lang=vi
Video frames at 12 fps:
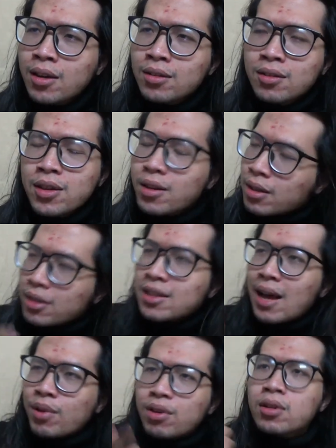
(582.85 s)
tự nhiên cái
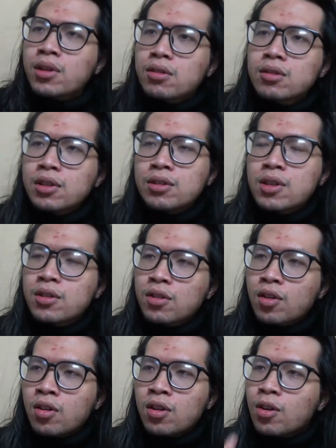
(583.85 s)
sáp này nó nứt tự nhiên nó
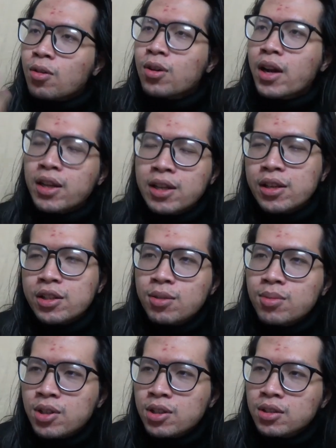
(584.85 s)
có lỗ này nhìn
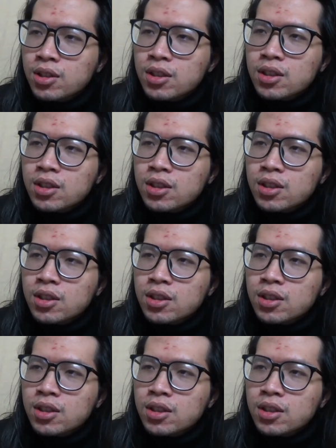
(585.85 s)
trông nó